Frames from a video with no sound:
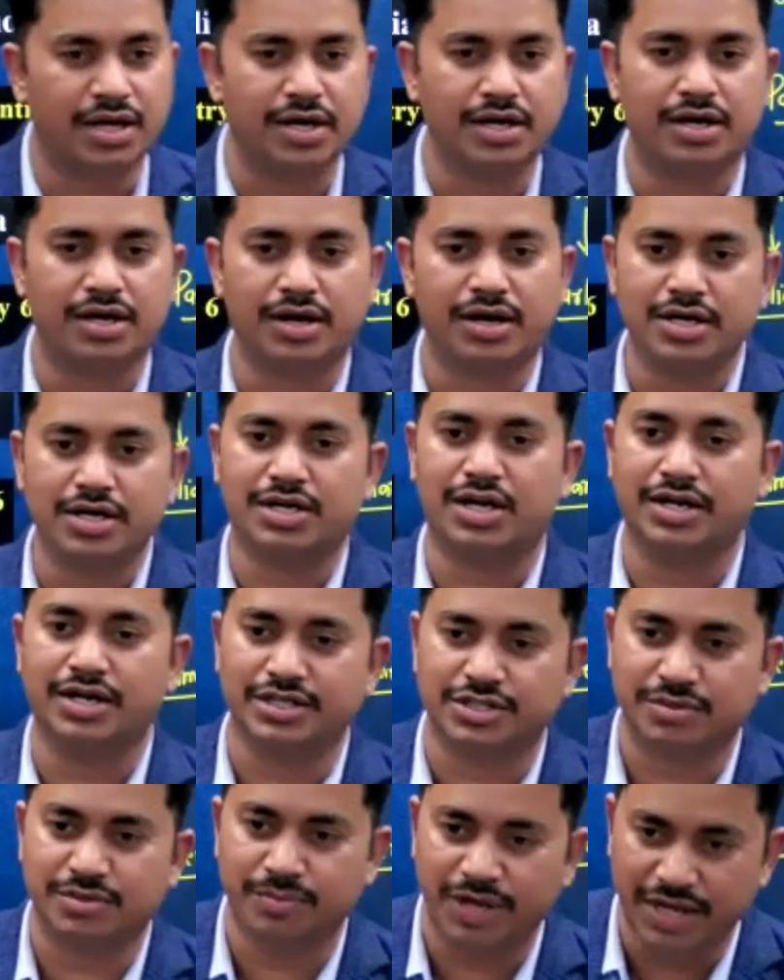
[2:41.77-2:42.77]
कंकरंट
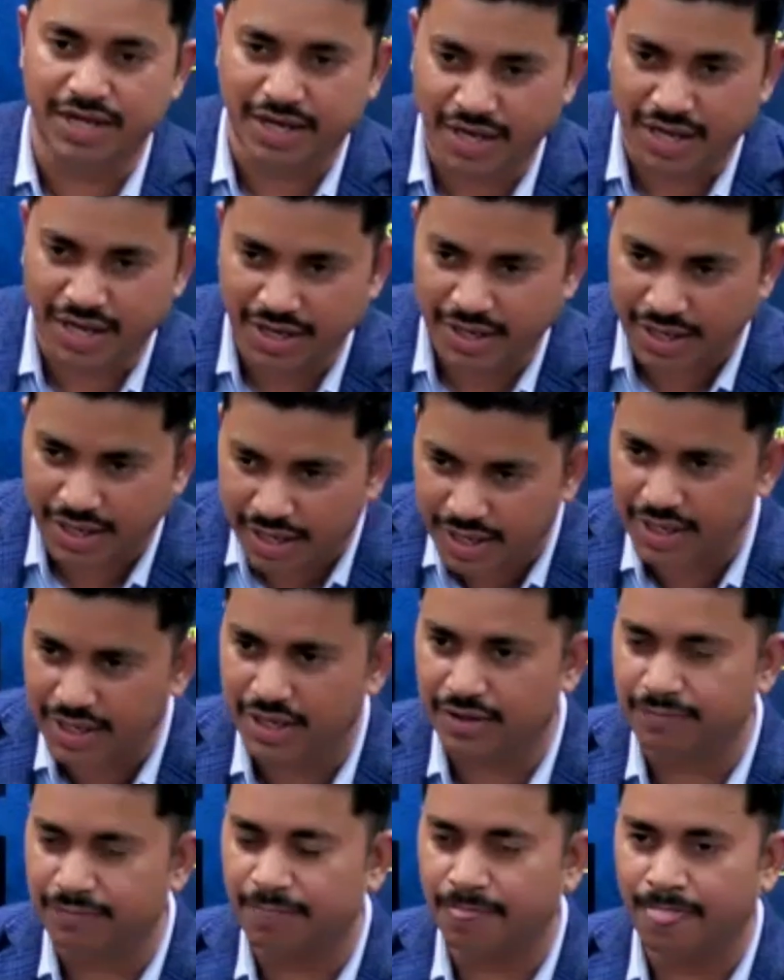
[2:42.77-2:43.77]
लिस्ट में लिखा गया है